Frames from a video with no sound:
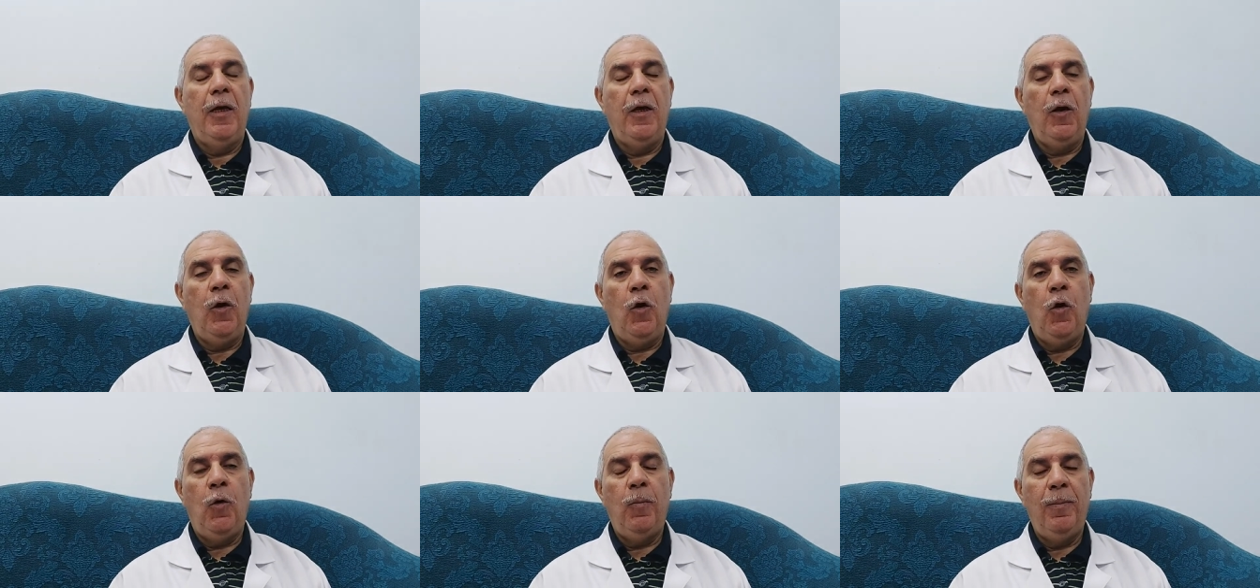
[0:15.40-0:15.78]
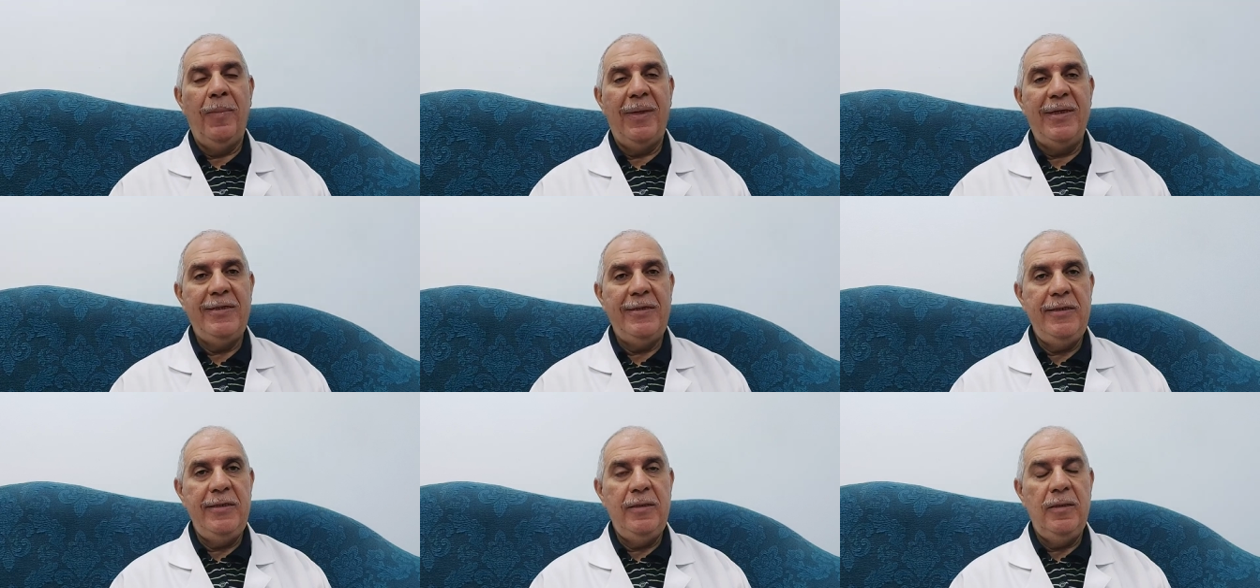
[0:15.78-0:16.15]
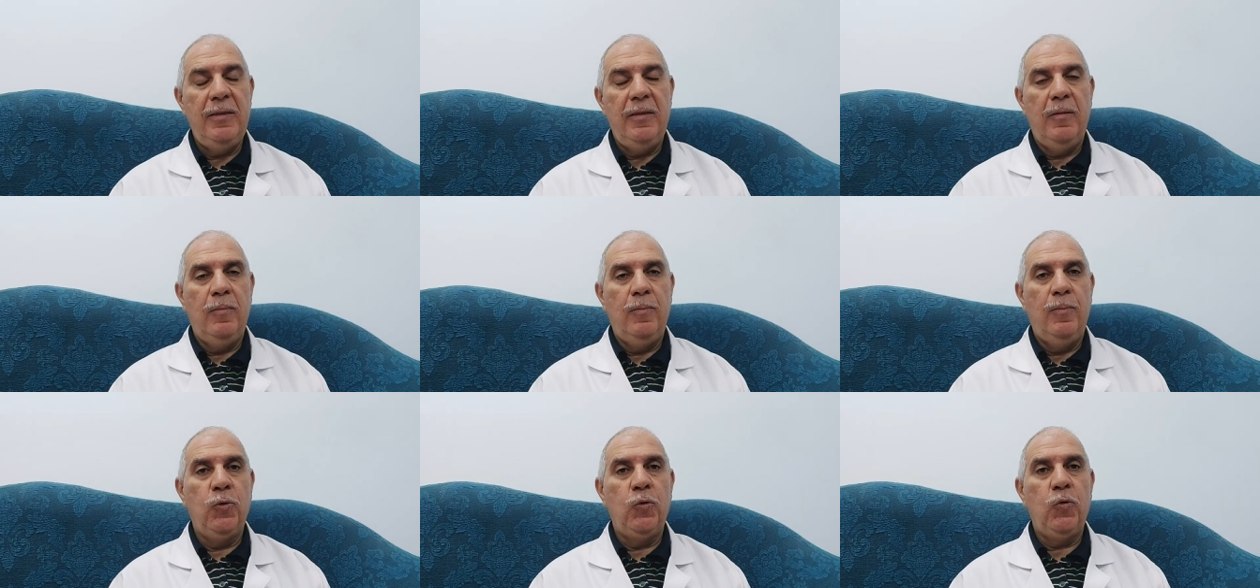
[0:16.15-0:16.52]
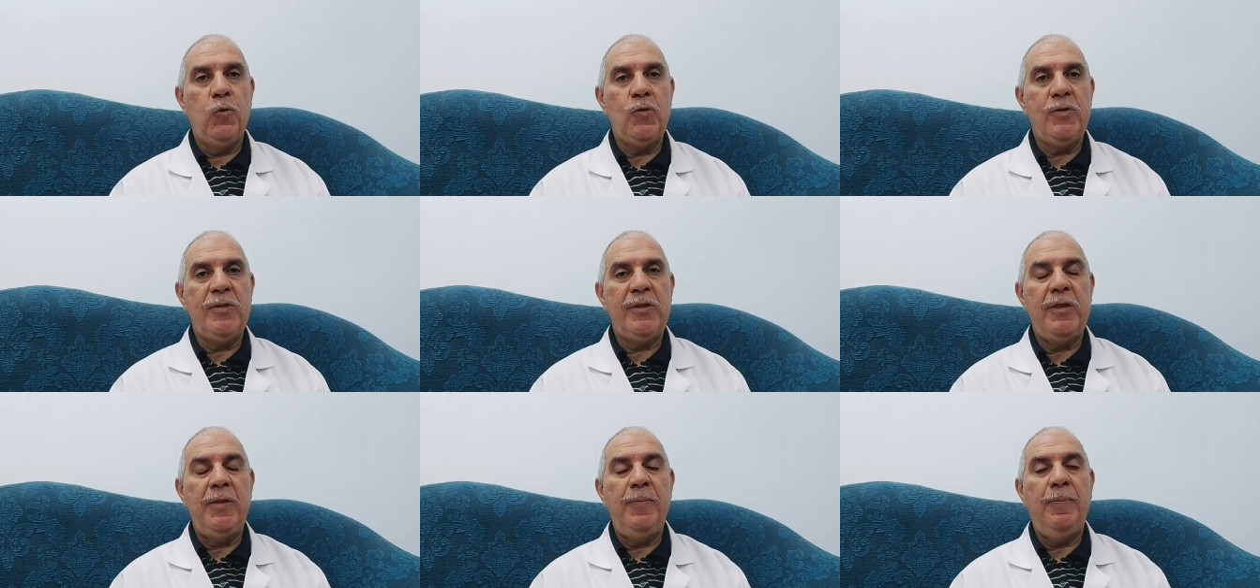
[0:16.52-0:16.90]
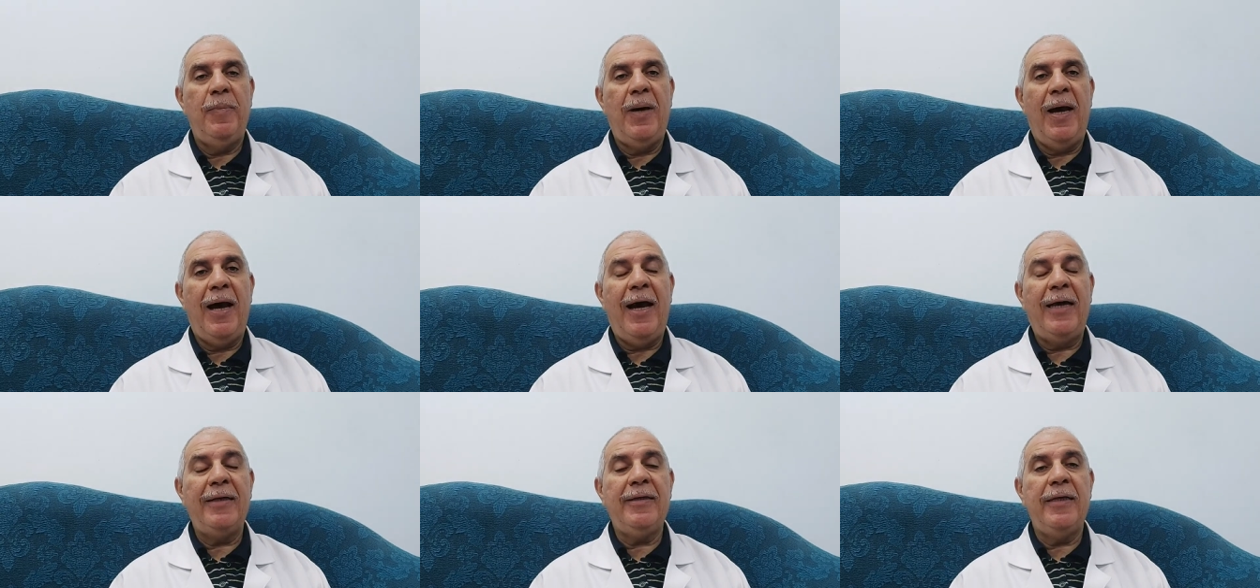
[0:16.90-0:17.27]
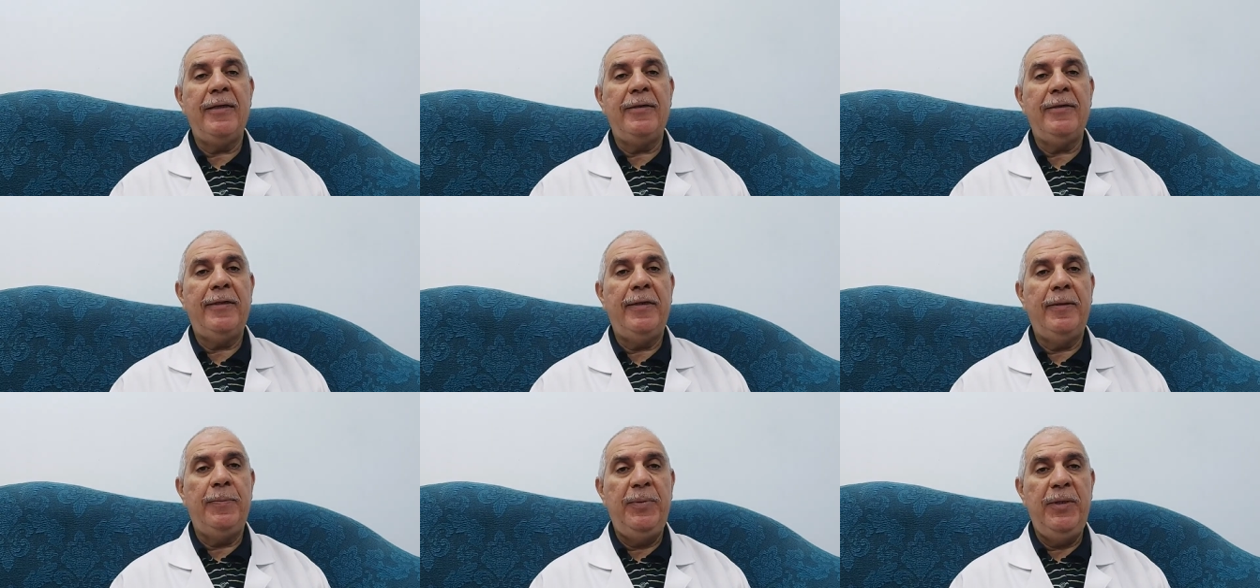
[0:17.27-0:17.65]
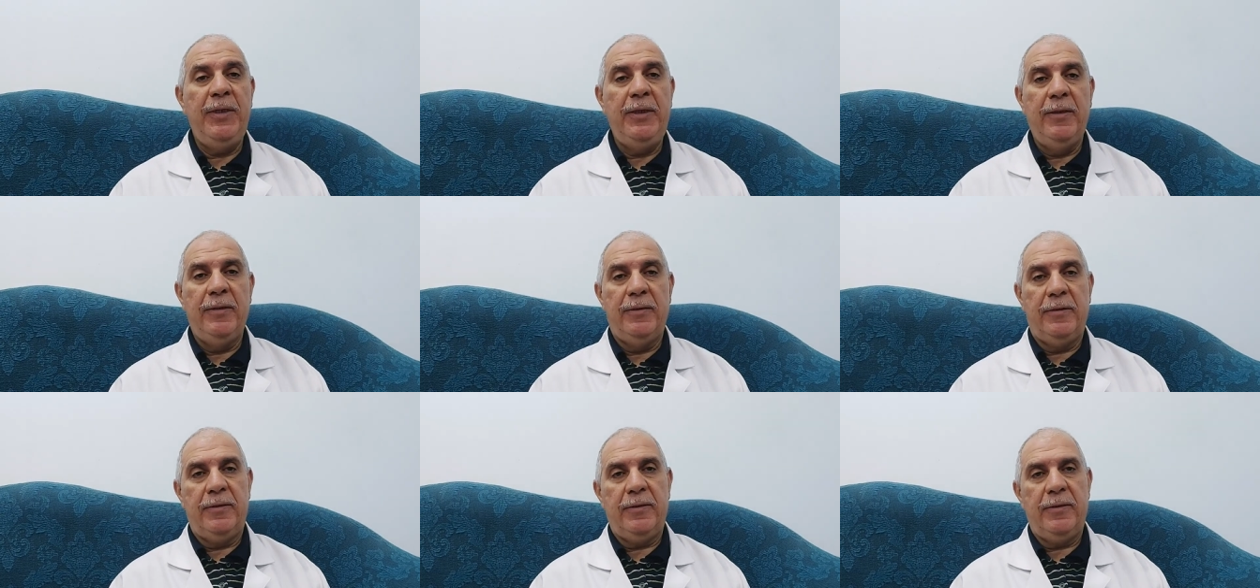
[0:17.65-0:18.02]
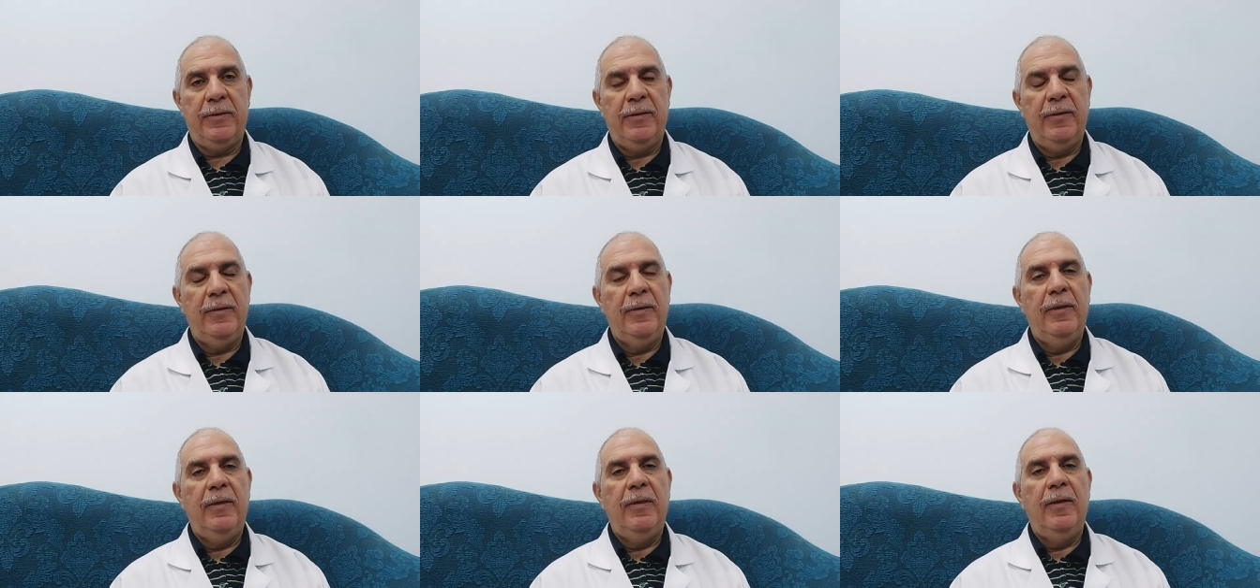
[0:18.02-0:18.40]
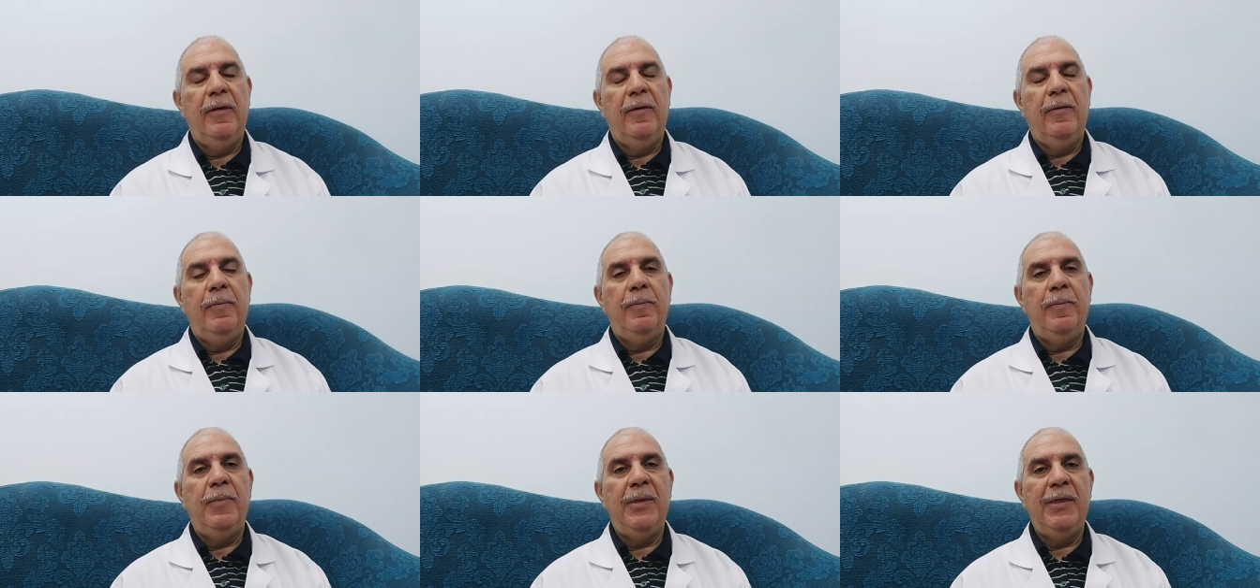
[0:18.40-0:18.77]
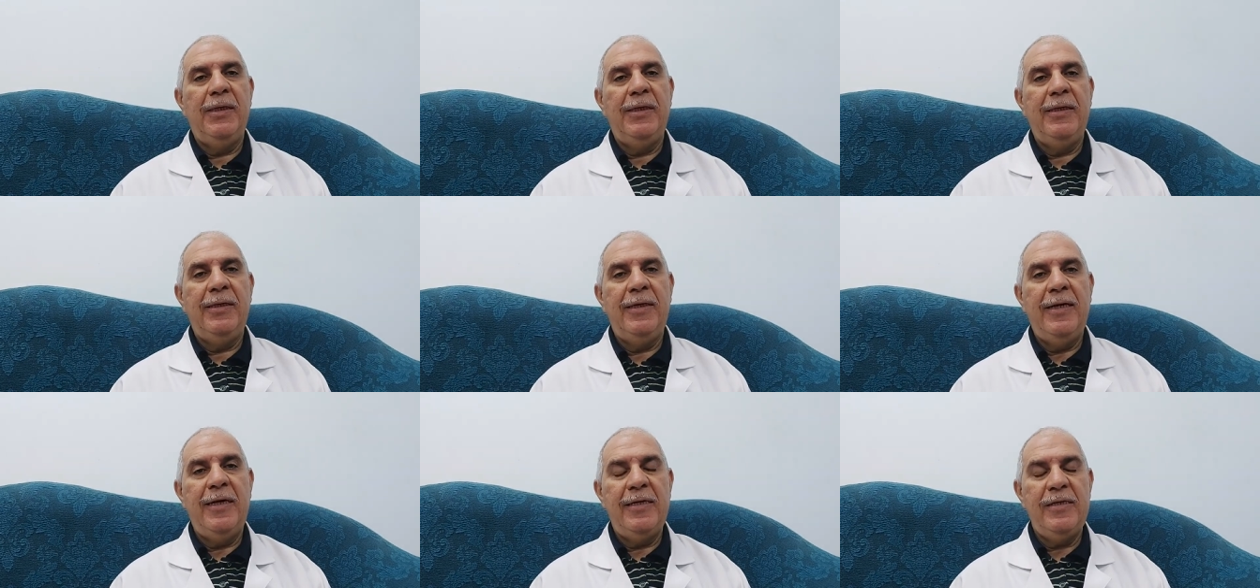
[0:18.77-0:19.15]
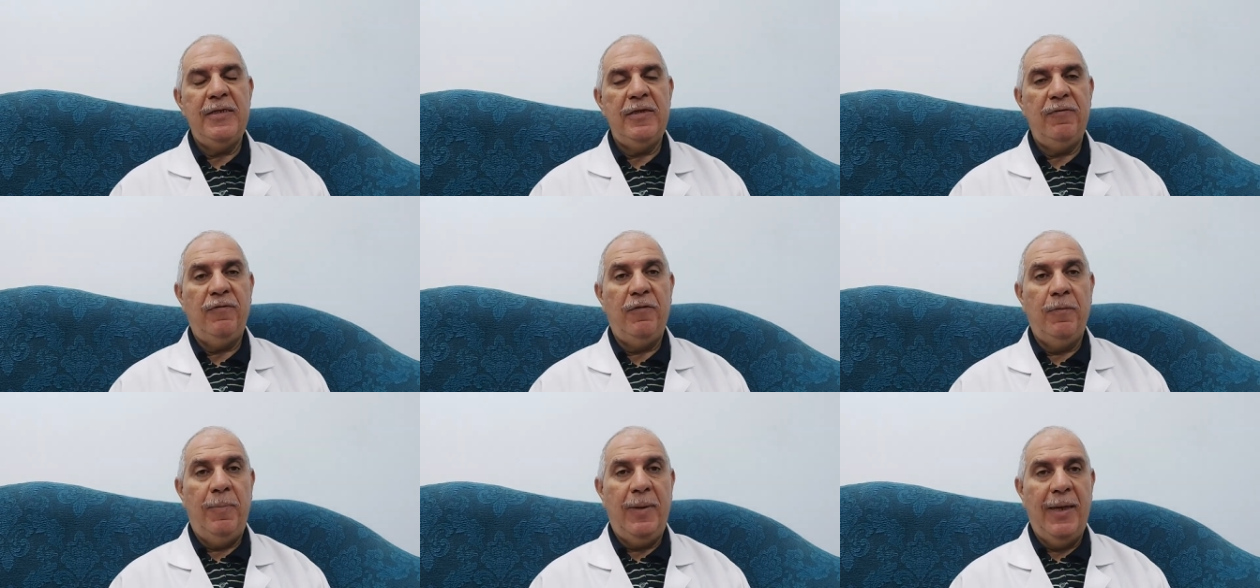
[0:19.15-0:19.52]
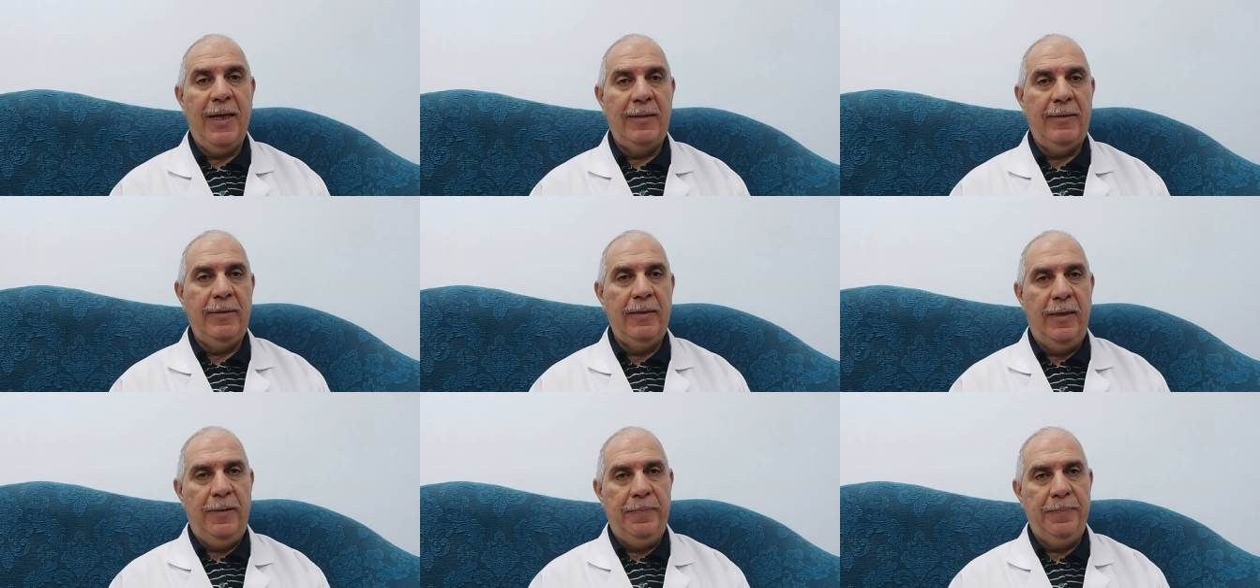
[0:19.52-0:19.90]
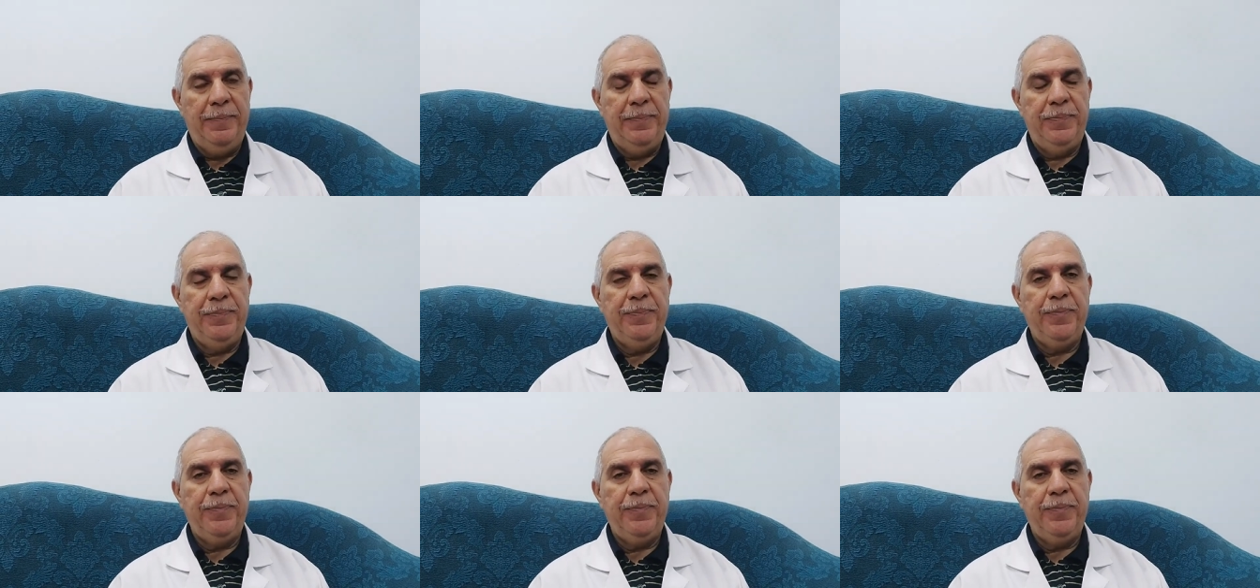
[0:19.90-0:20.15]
الحمى دي بتصيب عدد كبير من الناس في بلادنا